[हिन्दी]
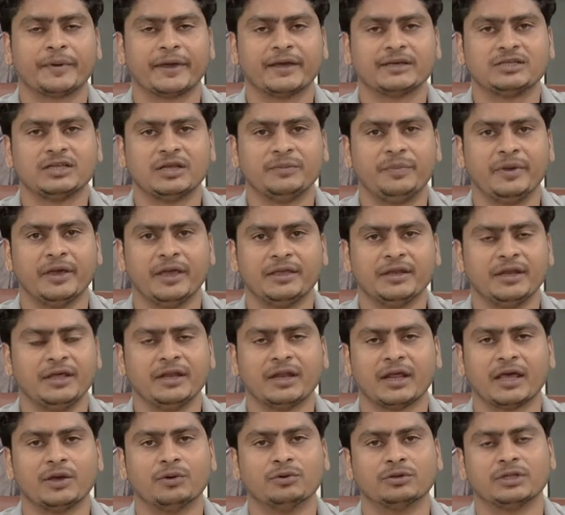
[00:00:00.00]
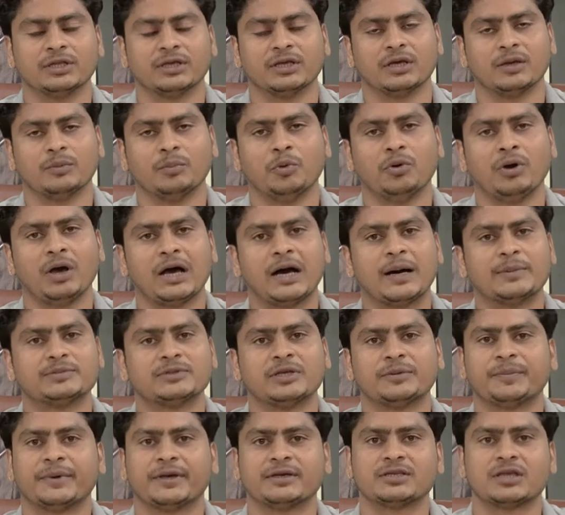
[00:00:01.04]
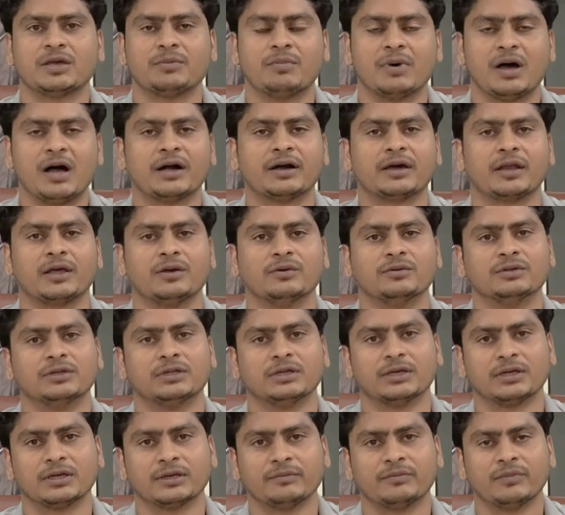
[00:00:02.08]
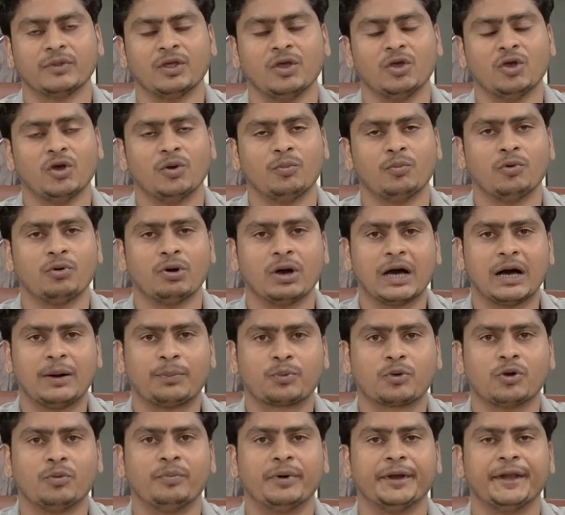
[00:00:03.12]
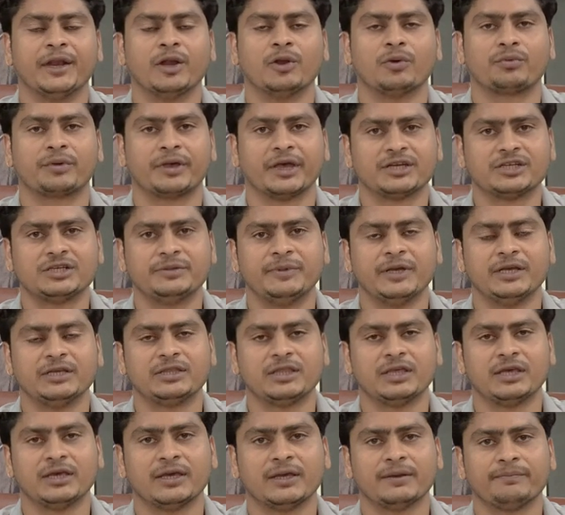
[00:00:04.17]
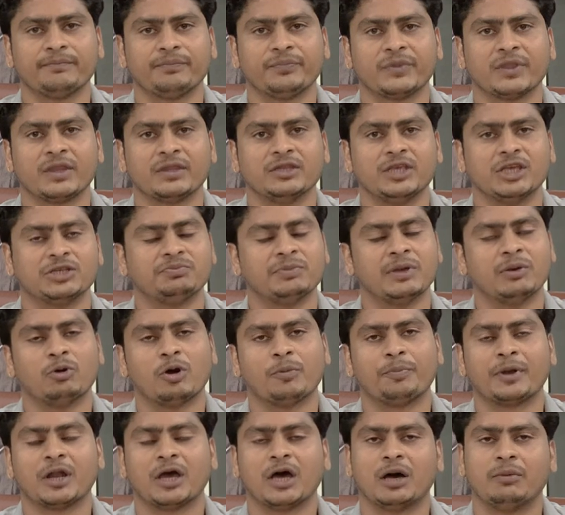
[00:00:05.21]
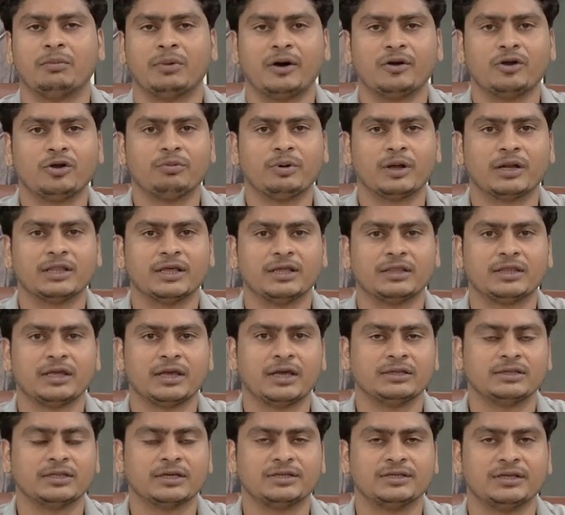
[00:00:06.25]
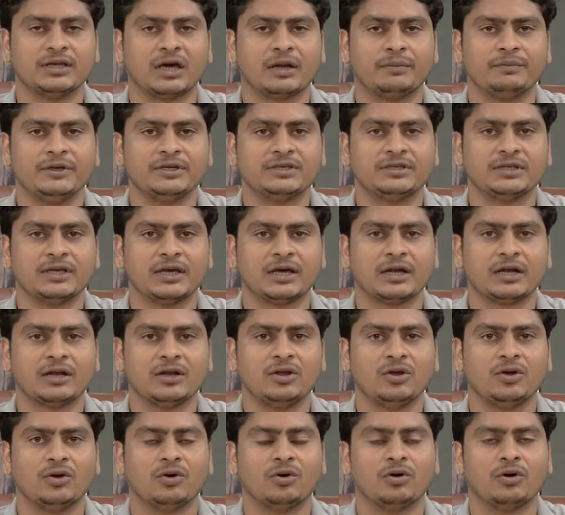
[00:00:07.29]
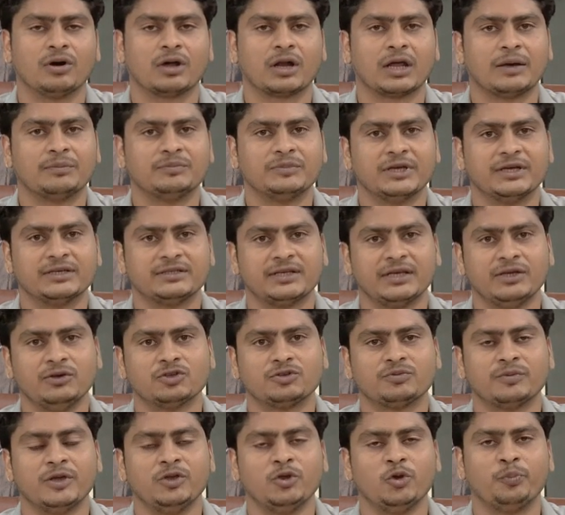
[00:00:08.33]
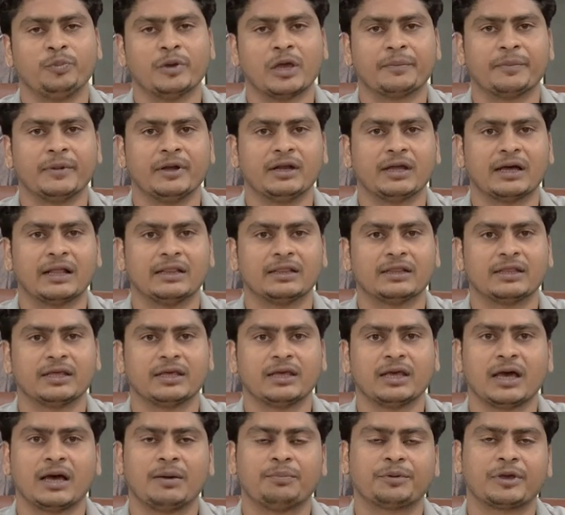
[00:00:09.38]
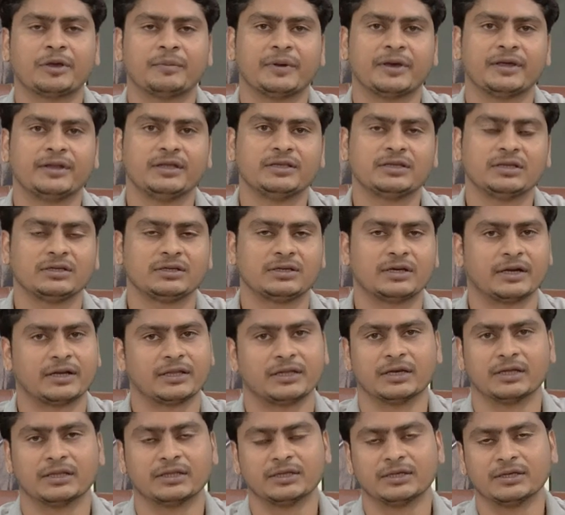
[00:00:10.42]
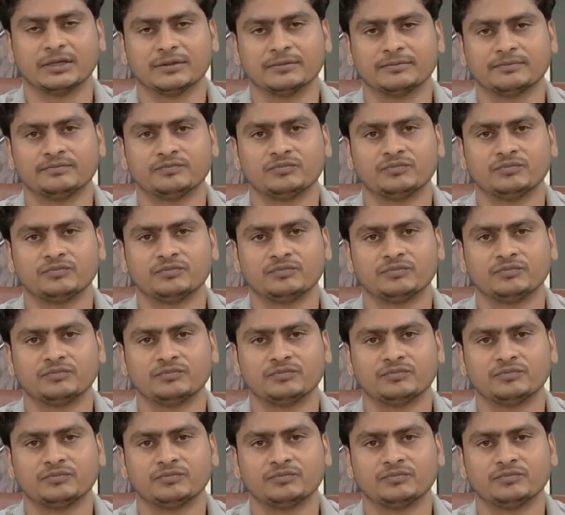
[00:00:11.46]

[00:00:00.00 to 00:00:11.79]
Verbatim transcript: पैसे भेज नहीं रहे होते हैं वो आपसे पैसे मांग रहे होते हैं वो आपको मनी कैश भेजते हैं जिसमें वो अपना अमाउंट भर देते हैं दस हज़ार बीस हज़ार और आप जैसे ही उसमें यू पिन डालते हैं आपके पैसे कट जाते हैं